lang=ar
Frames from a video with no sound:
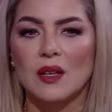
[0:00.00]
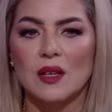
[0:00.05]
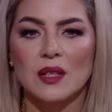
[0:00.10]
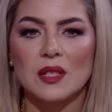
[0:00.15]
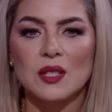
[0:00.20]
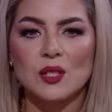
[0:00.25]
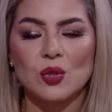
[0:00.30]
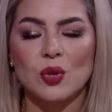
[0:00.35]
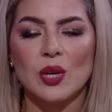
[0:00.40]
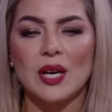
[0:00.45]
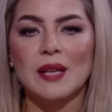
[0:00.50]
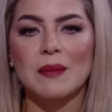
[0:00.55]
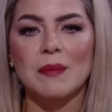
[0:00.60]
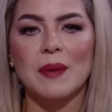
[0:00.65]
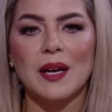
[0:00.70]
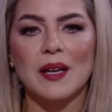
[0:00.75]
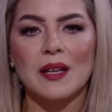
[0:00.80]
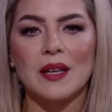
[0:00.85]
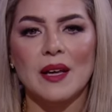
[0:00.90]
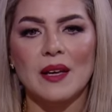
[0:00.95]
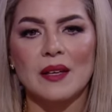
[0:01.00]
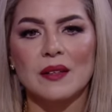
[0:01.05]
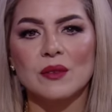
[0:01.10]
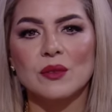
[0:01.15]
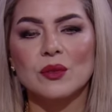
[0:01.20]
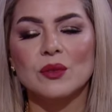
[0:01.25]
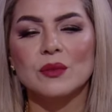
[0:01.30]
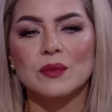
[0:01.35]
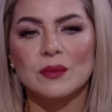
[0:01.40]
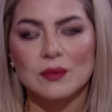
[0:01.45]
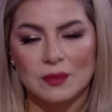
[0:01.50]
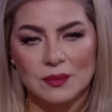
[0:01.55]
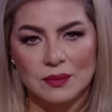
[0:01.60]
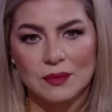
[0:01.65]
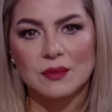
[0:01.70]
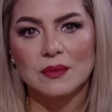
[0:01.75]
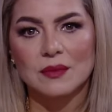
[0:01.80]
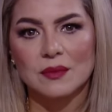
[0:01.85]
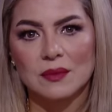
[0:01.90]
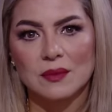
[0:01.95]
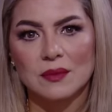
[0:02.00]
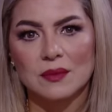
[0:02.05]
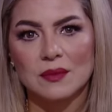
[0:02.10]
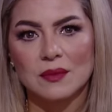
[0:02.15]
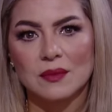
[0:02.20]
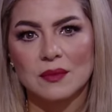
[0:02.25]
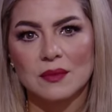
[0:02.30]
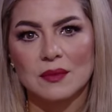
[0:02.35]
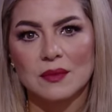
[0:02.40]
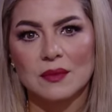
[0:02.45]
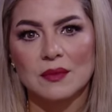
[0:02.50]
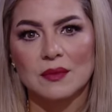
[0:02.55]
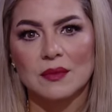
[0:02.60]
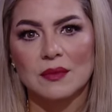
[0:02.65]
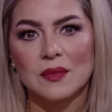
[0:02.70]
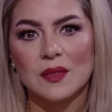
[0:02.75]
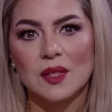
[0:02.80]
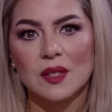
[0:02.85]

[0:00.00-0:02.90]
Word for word: ايه السؤال بقى يا هند عايزه اعرف